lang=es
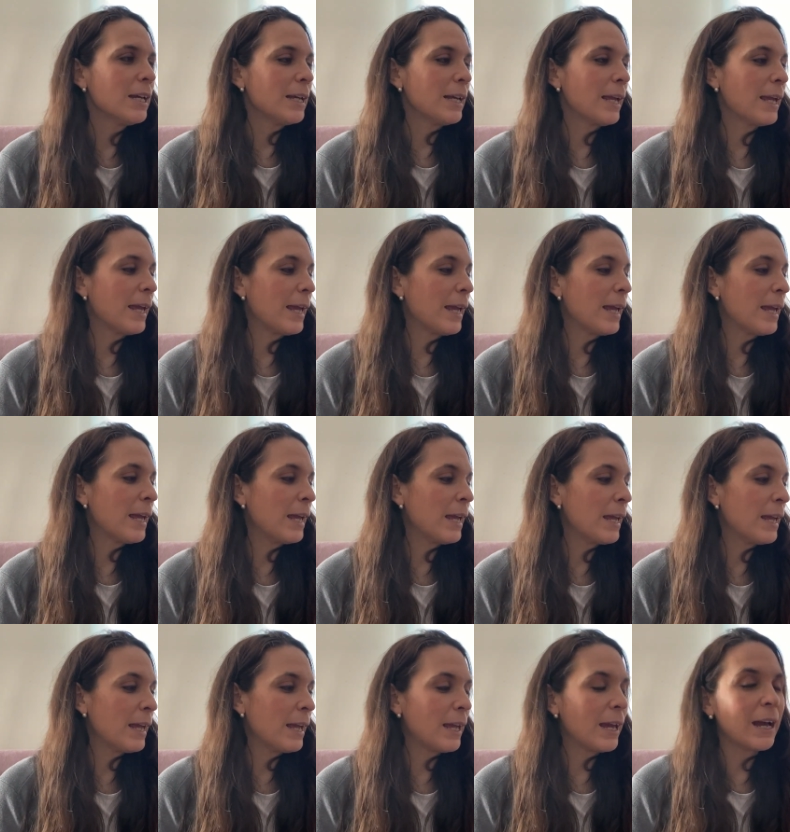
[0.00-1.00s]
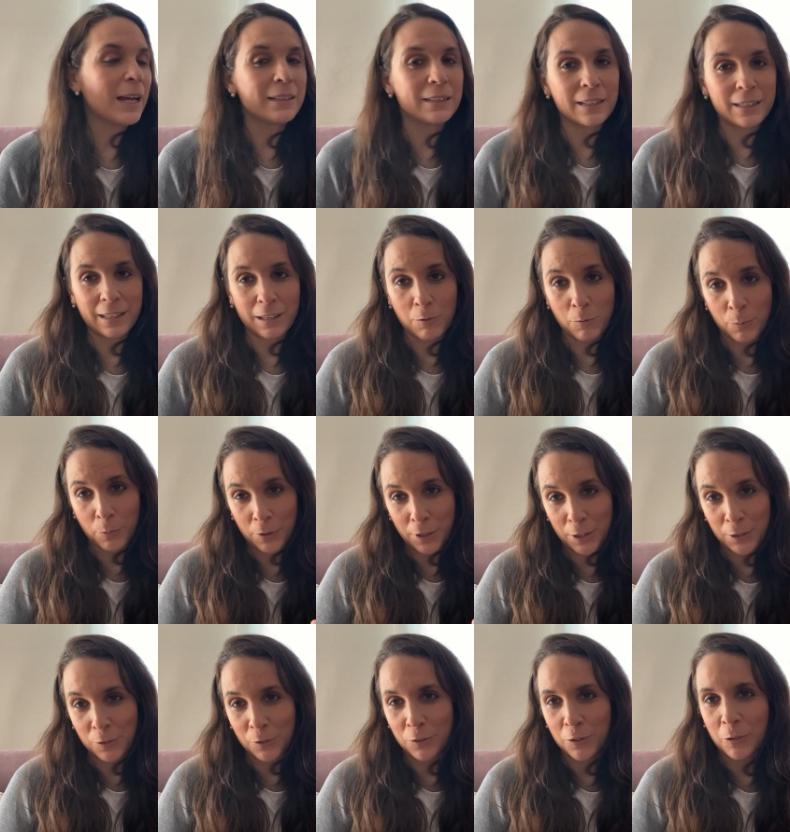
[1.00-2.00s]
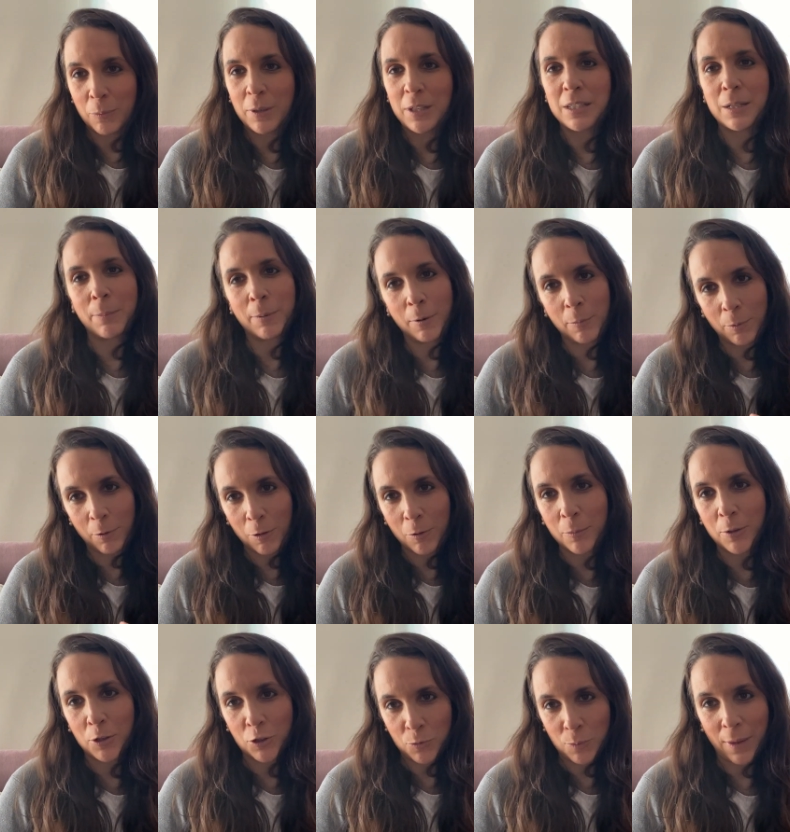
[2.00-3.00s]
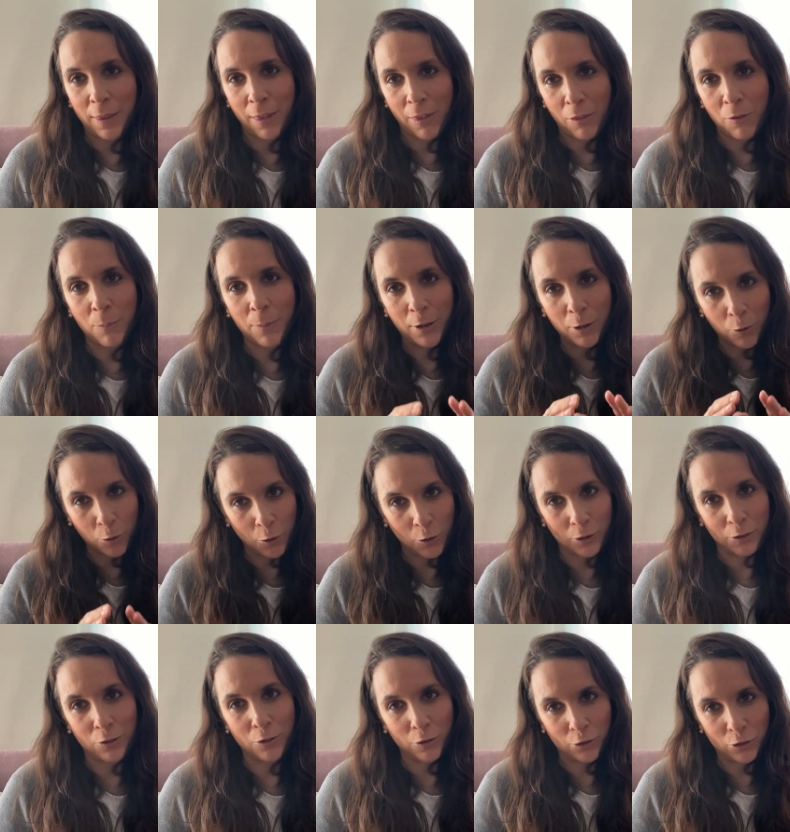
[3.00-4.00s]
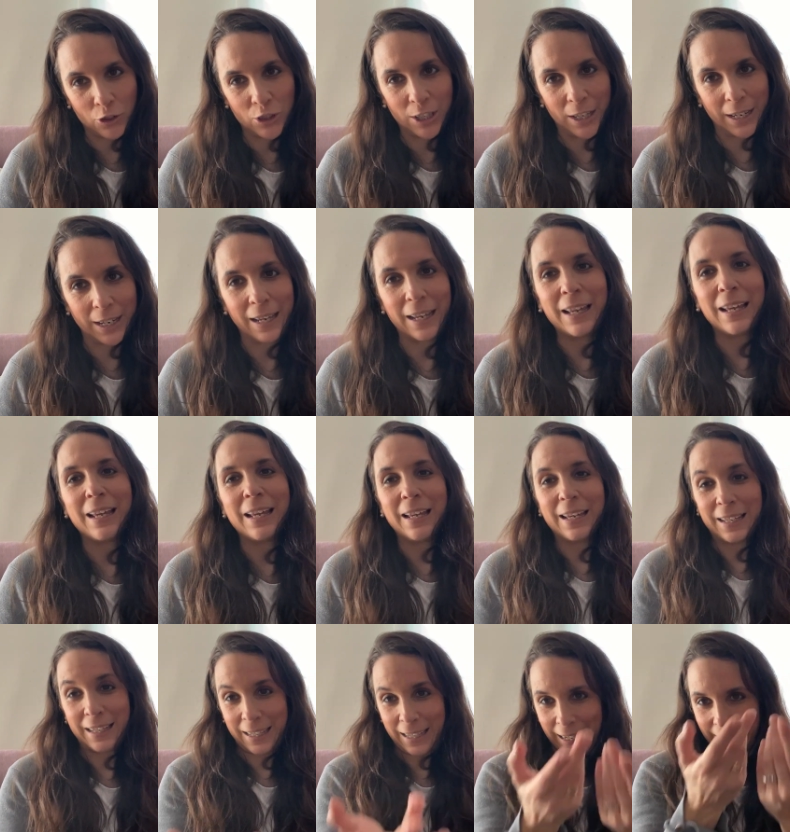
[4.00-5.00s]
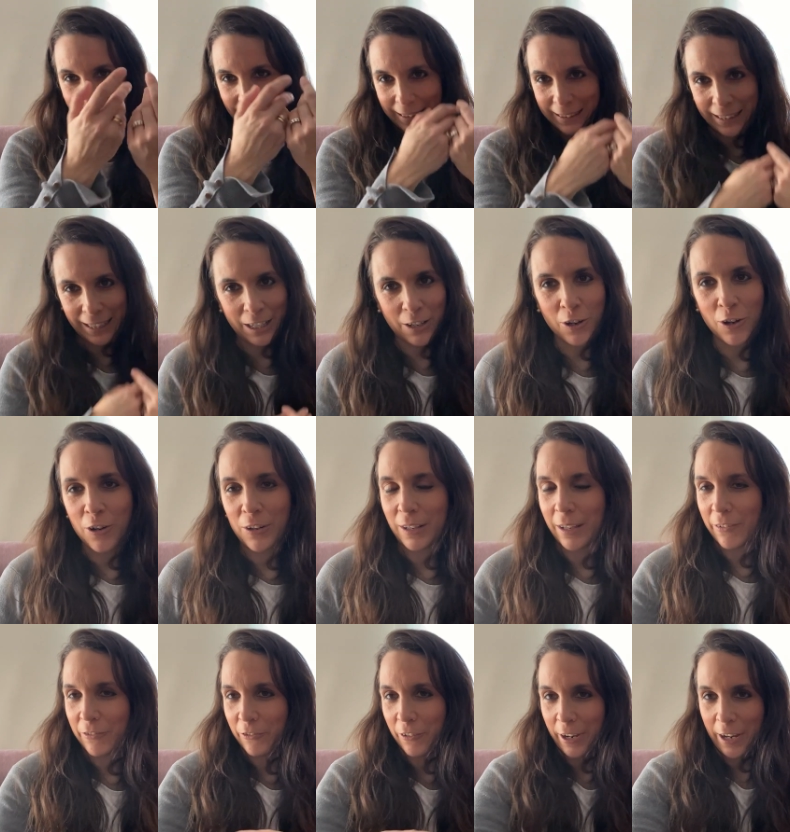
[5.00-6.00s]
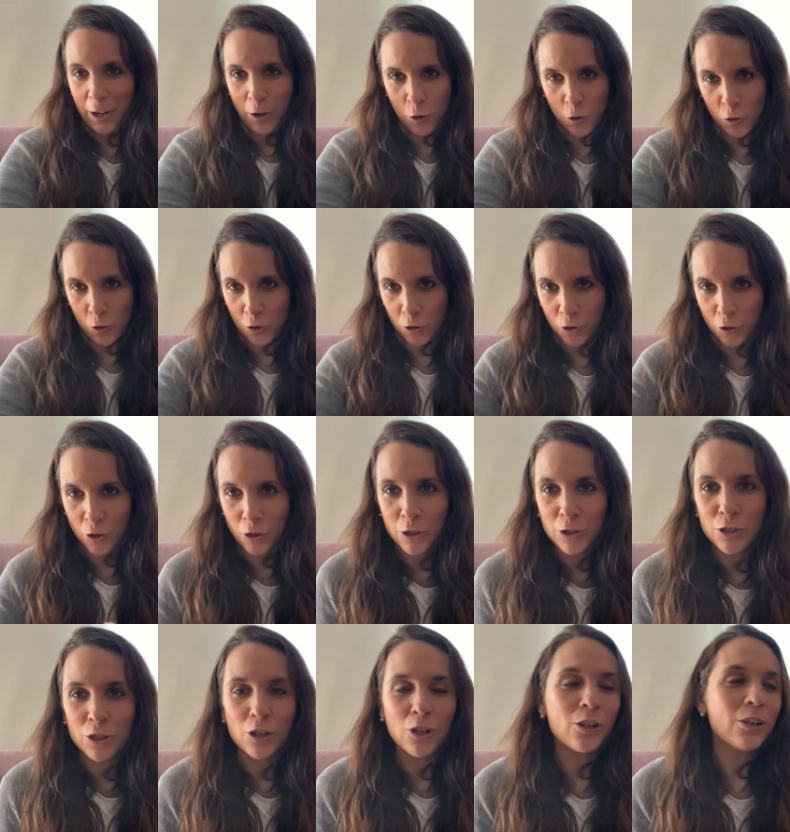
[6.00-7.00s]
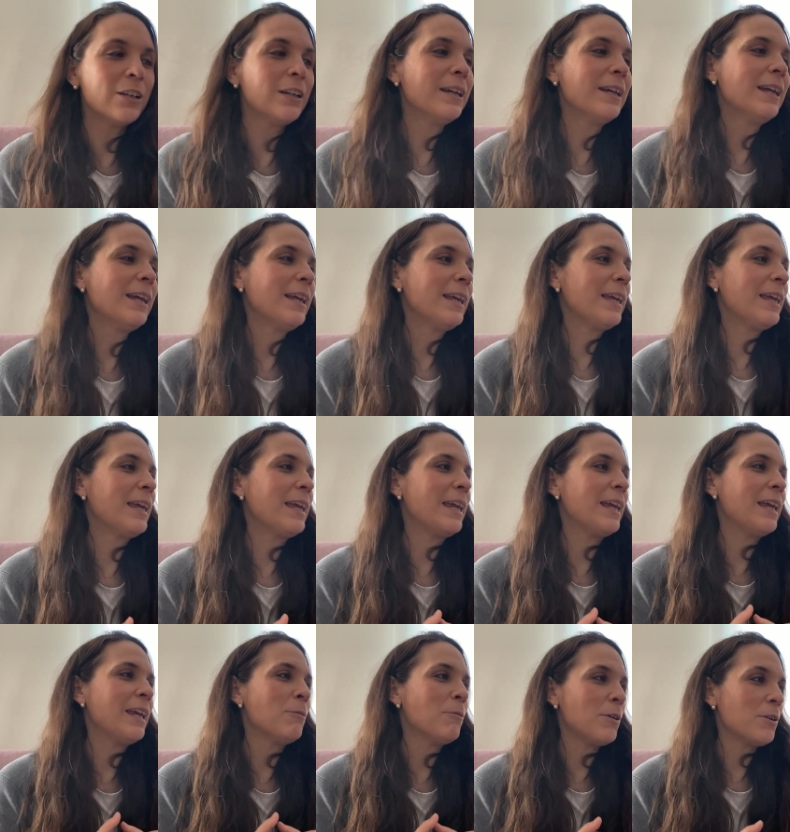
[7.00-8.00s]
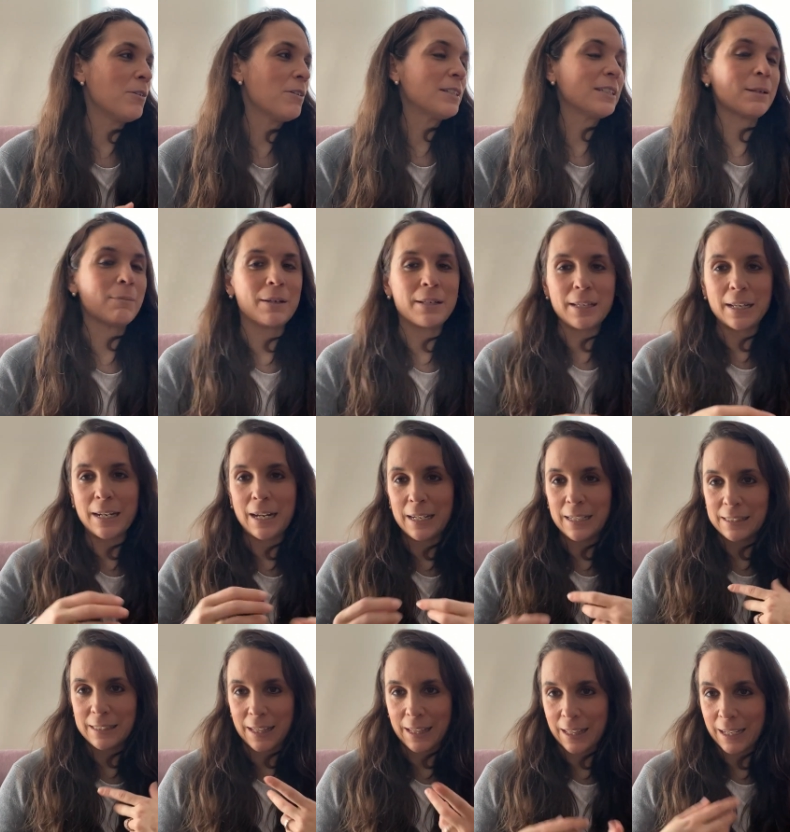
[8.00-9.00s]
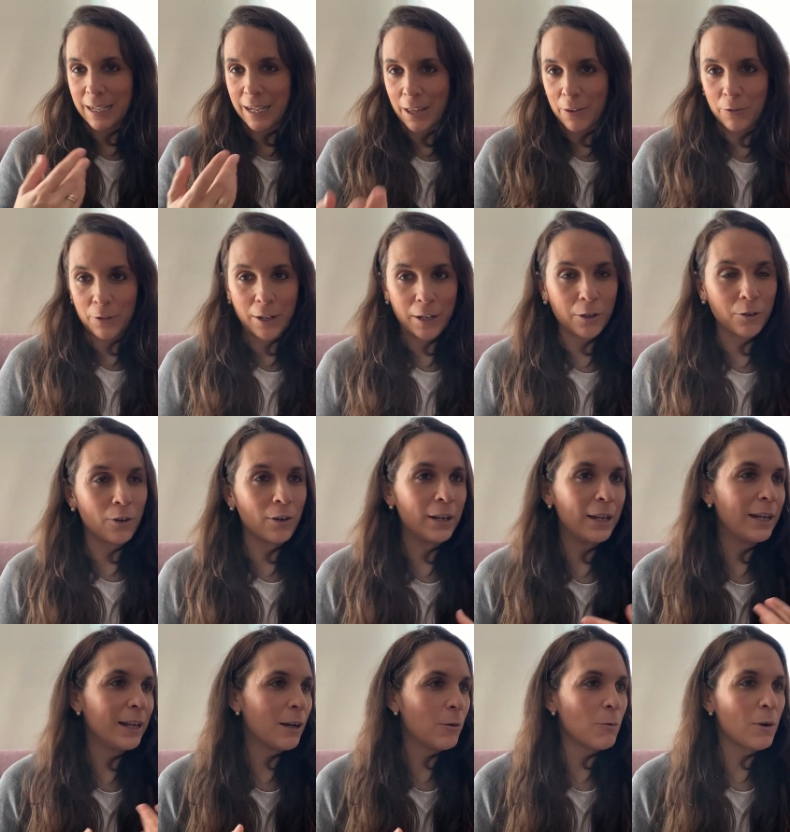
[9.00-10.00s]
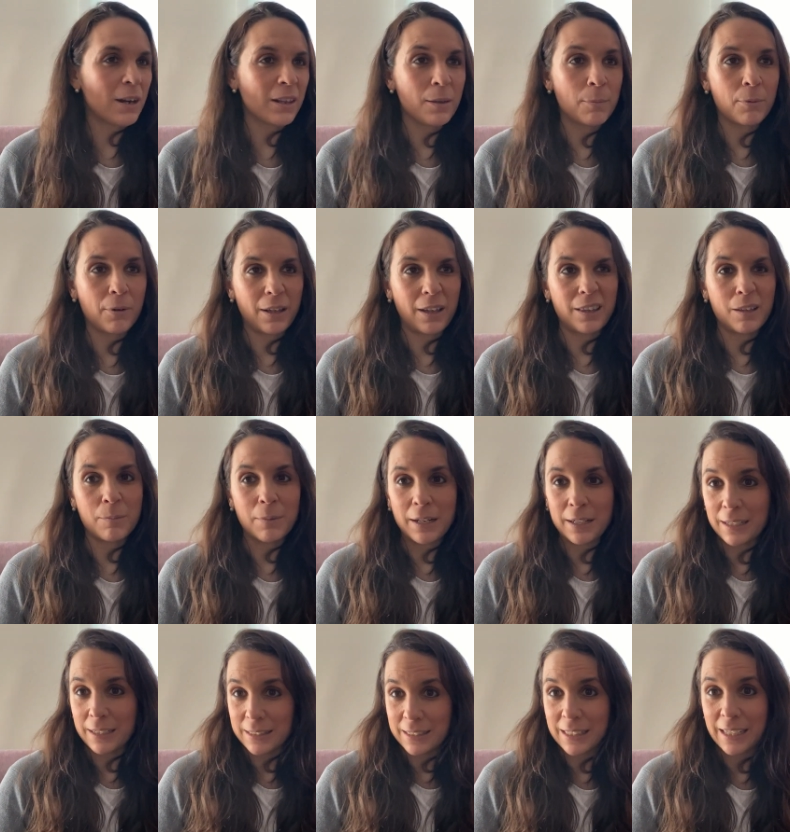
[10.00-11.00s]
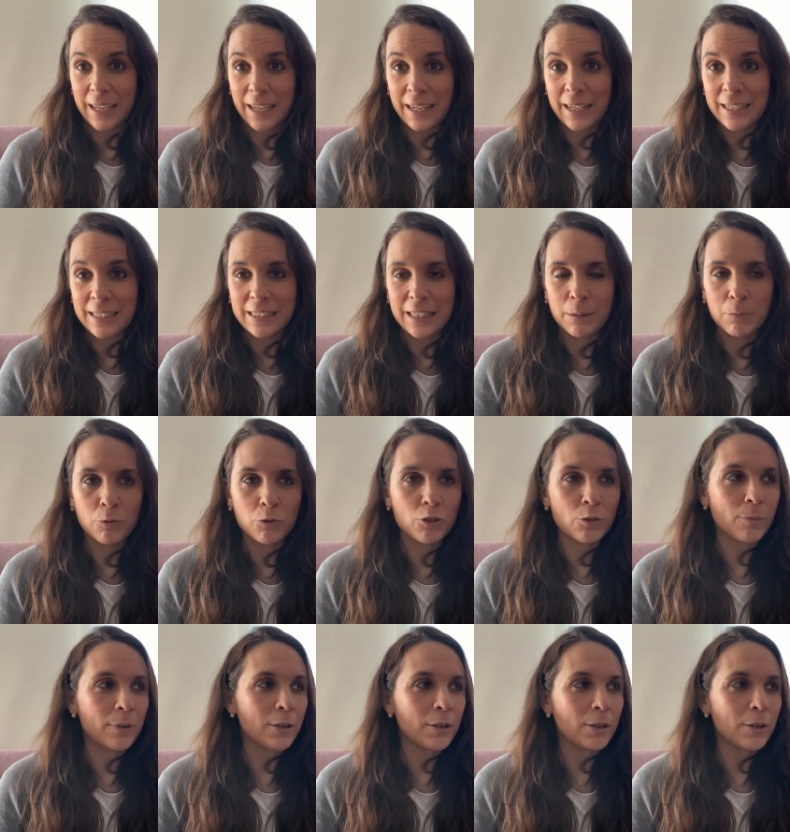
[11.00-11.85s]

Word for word: Eh, ha tardado un poquito en dormirse, pero por lo menos me ha dado mejor noche que la anterior, que fue horroroso. Y bueno, esta mañana les he dejado en el cole, la guarde, porque además él está mucho